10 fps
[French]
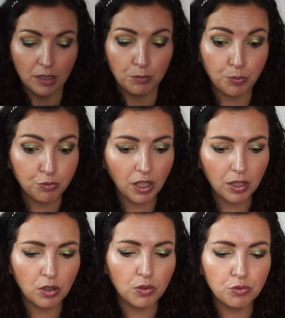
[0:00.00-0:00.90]
pour
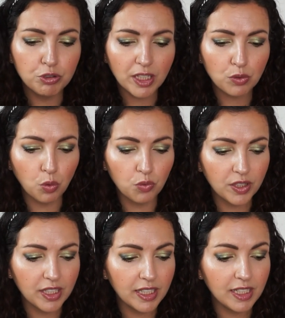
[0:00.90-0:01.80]
pouvoir euh, vous y
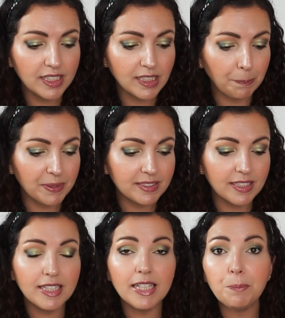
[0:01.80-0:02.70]
retrouver, les
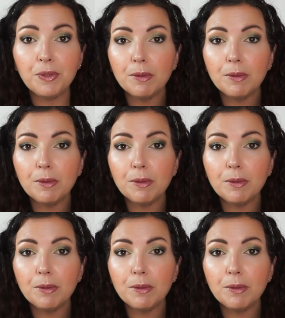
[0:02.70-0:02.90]
APC, et puis